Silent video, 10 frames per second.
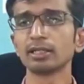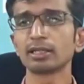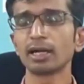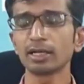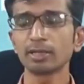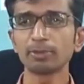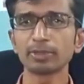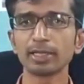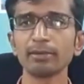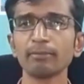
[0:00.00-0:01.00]

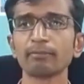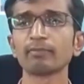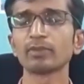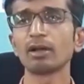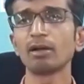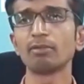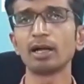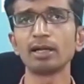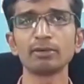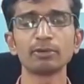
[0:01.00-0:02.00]
కాకపోతే
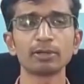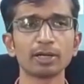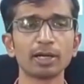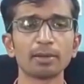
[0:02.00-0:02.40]
వాళ్ళ ఒక్క